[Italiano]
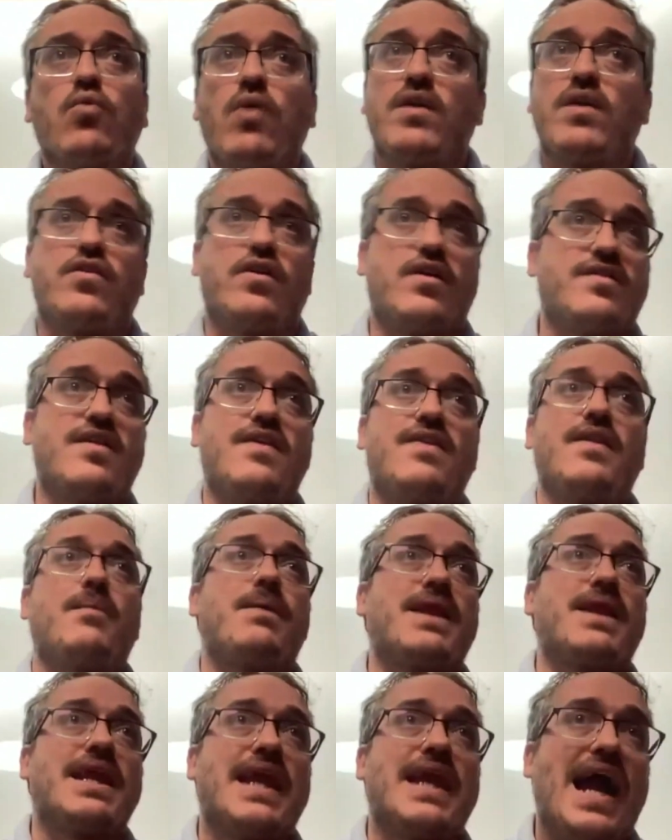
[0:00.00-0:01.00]
questa è un'azienda
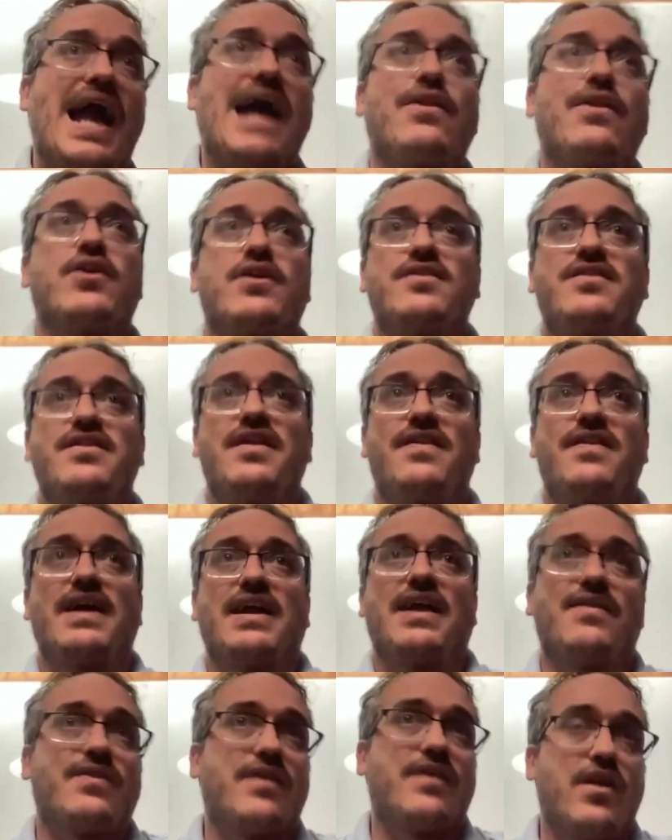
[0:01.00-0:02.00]
americana, un'azienda
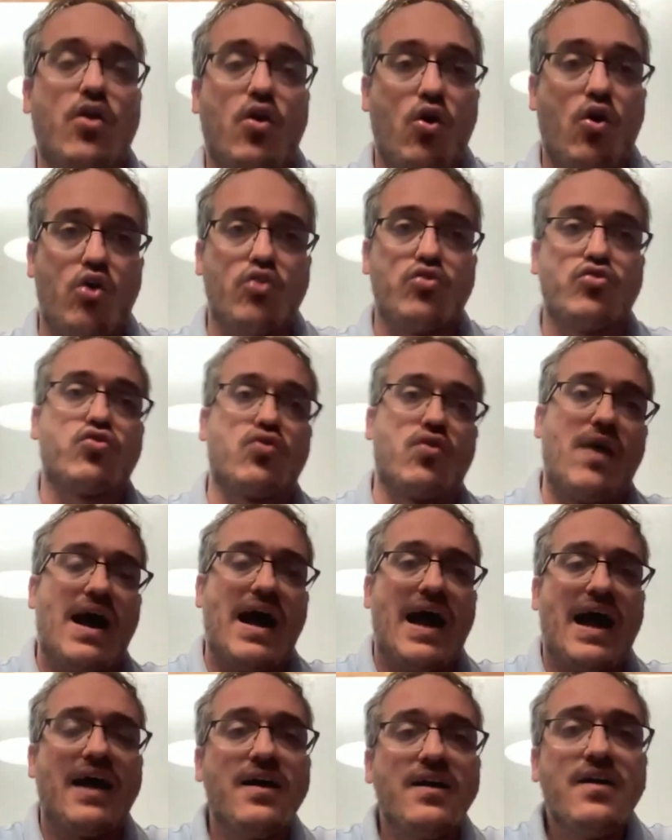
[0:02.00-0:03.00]
che andrà incontro
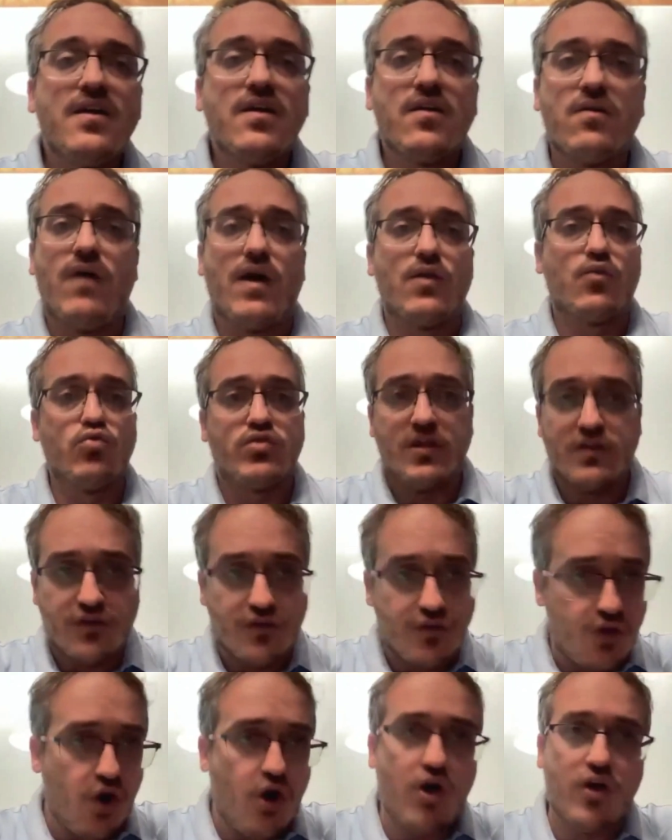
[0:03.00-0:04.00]
a
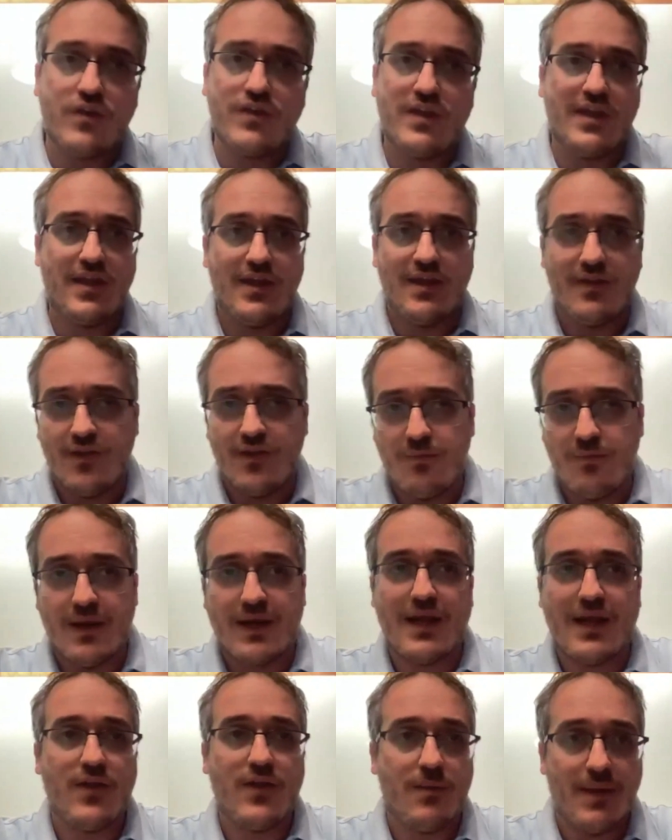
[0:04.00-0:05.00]
valutazioni del
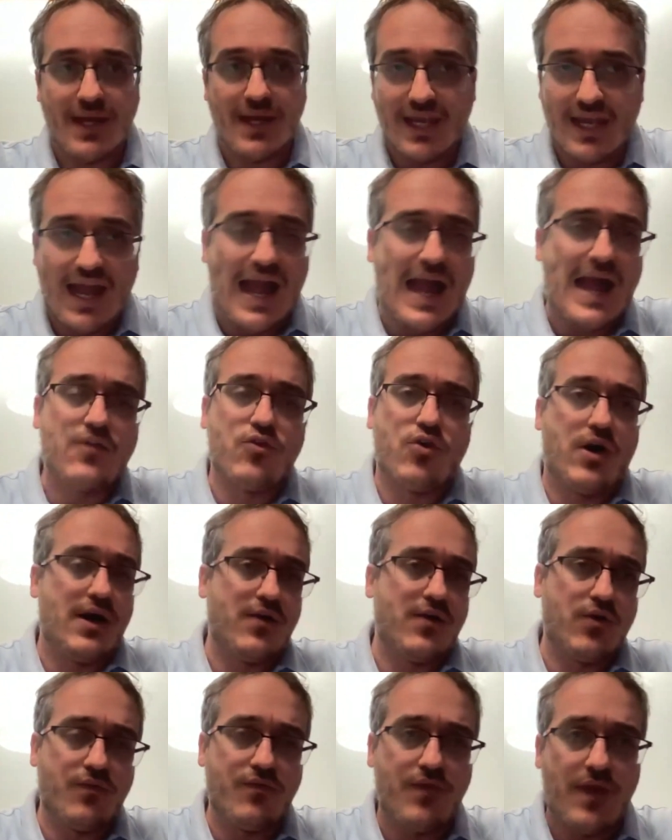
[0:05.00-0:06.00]
mercato americano, eh,
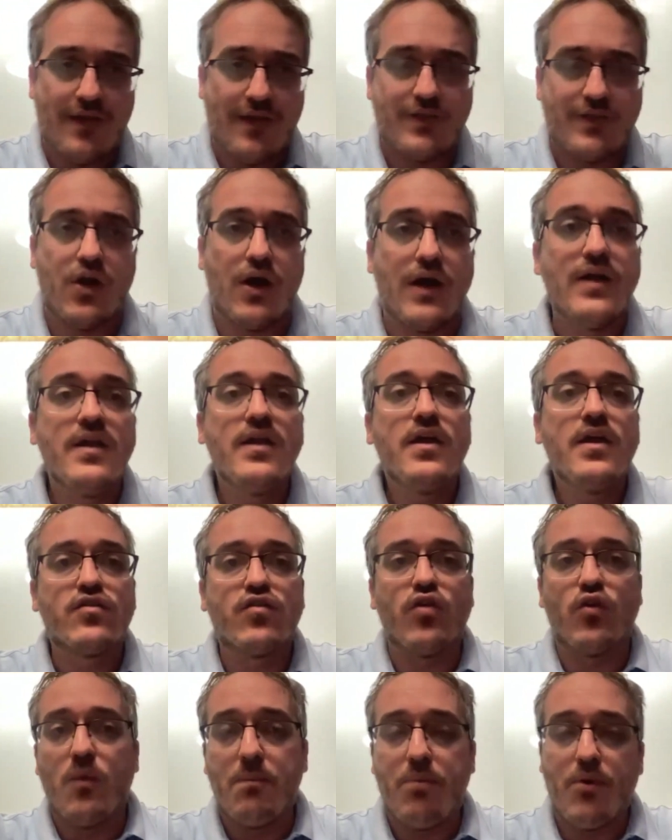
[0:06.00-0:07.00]
ovviamente
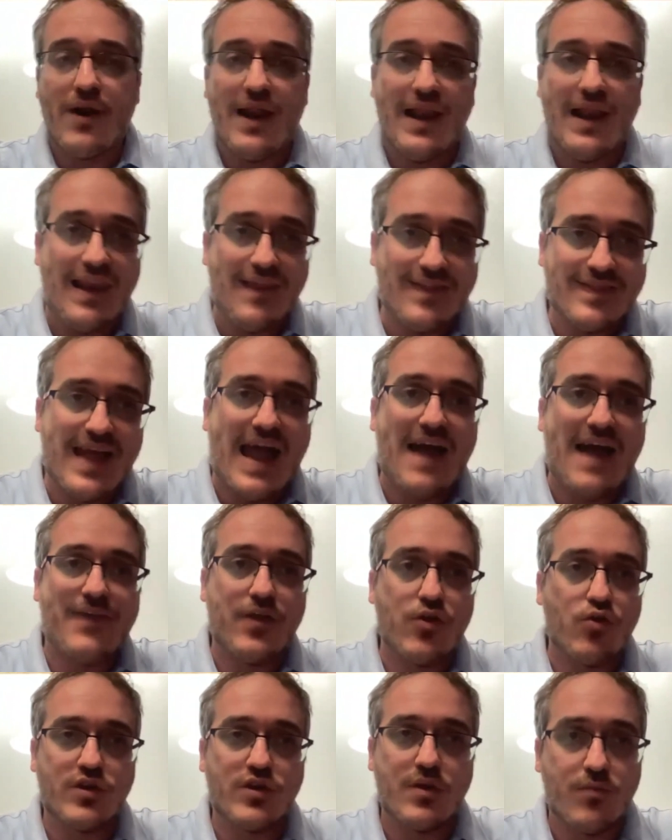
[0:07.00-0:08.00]
sono un po' rallentate
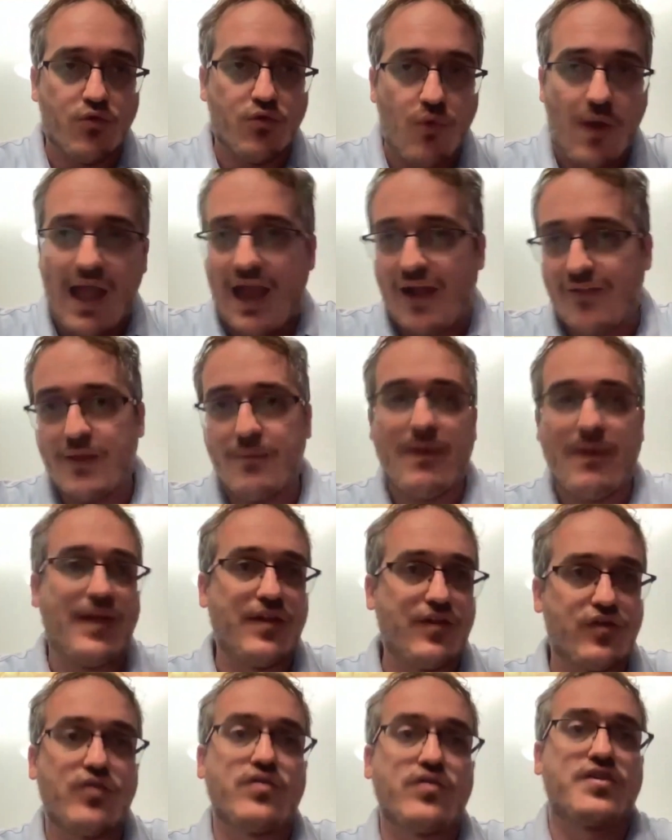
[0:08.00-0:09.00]
negli ultimi due anni, ma
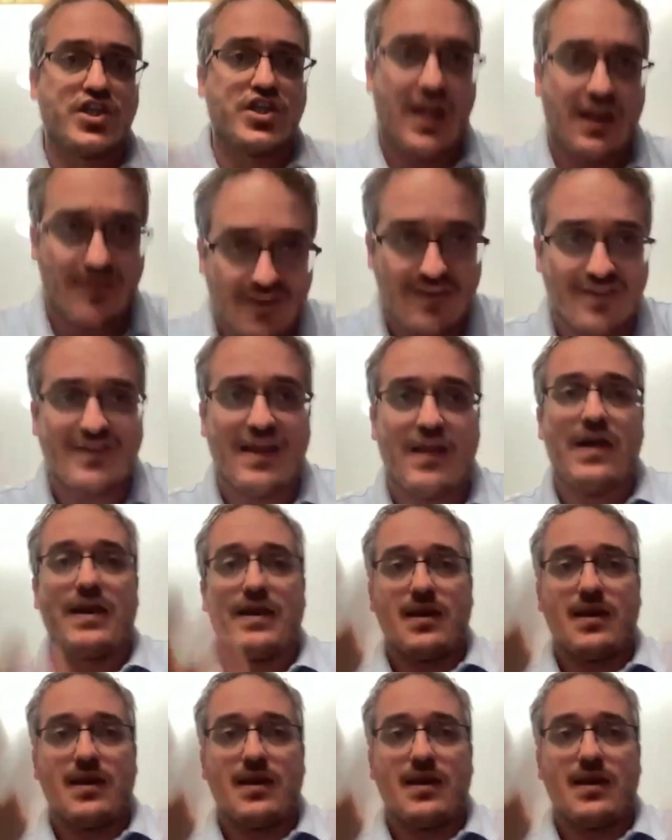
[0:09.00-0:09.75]
adesso si sta